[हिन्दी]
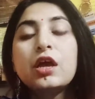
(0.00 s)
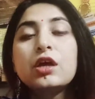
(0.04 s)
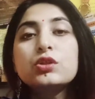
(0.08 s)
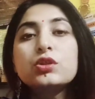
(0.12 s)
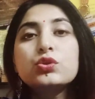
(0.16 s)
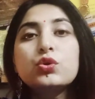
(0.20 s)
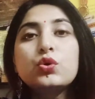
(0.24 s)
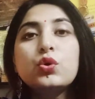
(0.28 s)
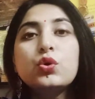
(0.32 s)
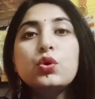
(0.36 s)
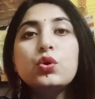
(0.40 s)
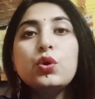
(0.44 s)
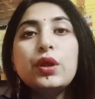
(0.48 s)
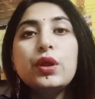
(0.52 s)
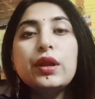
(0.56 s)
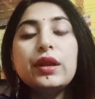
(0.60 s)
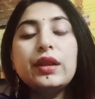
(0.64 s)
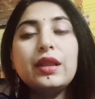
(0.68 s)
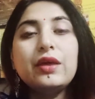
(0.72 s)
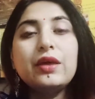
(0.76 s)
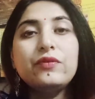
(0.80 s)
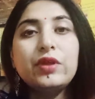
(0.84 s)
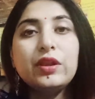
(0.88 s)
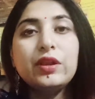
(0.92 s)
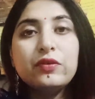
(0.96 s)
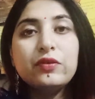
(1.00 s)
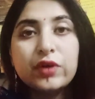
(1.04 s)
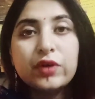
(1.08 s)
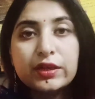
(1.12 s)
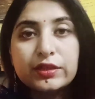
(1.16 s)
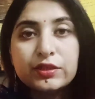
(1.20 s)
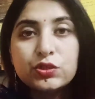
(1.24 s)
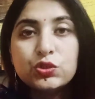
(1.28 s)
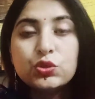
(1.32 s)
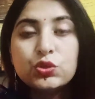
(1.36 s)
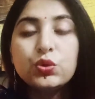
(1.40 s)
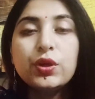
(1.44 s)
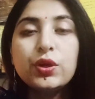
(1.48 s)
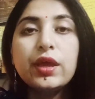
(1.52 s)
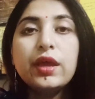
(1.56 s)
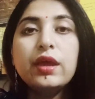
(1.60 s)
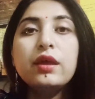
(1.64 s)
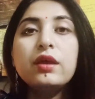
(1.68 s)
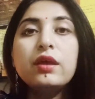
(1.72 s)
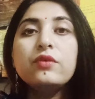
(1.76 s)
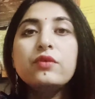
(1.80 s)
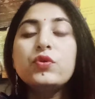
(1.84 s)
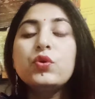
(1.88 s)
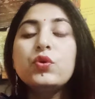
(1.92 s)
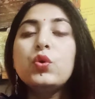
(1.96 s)
तो लेवल वन जो
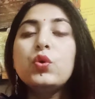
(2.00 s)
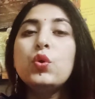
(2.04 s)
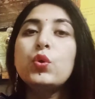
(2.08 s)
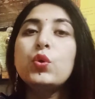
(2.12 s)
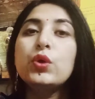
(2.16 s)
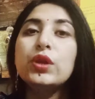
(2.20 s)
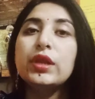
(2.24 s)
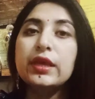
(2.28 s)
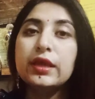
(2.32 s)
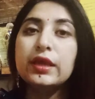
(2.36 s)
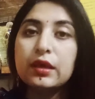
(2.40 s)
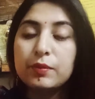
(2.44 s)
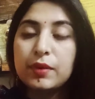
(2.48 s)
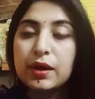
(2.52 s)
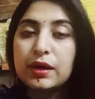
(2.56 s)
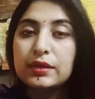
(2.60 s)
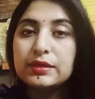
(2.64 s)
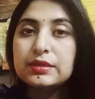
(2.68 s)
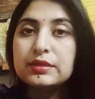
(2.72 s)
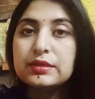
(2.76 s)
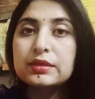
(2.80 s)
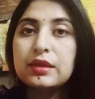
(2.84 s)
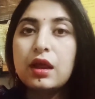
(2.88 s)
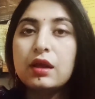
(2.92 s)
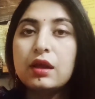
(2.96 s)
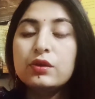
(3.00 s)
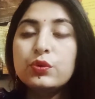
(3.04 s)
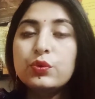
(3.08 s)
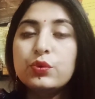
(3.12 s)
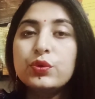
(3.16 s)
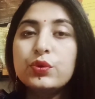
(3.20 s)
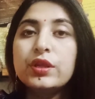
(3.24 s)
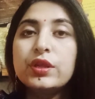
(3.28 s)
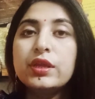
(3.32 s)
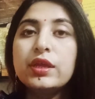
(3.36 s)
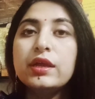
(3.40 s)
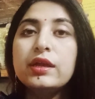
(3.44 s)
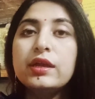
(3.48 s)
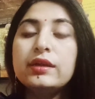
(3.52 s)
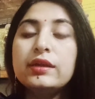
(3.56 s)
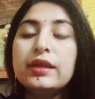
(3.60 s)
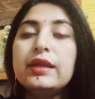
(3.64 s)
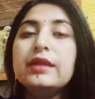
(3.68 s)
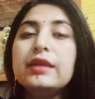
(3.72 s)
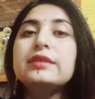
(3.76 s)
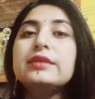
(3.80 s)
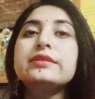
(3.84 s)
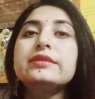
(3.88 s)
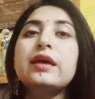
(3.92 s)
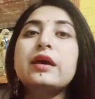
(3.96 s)
है वो होली के बाद स्टार्ट हो रही है
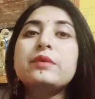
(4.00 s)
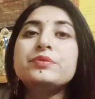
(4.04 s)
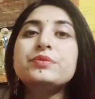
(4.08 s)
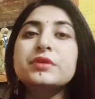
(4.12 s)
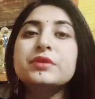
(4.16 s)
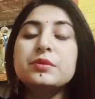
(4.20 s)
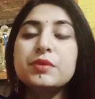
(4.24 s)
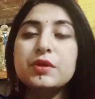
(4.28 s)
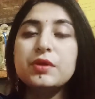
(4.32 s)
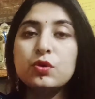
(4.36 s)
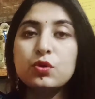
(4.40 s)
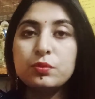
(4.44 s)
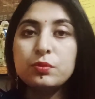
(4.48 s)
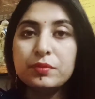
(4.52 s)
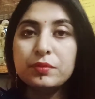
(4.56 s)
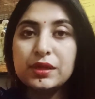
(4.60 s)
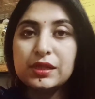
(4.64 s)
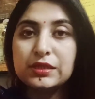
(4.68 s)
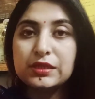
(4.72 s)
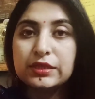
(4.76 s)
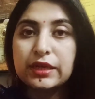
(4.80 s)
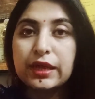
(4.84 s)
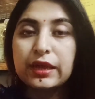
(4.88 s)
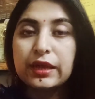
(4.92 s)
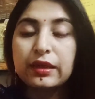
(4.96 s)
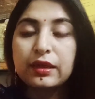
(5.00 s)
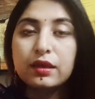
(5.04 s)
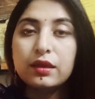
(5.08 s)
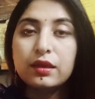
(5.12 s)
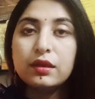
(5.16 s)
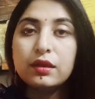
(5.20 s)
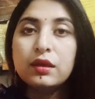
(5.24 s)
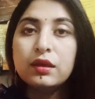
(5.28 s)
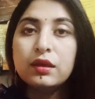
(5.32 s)
डेट्स आप सभी को मिल जाएंगी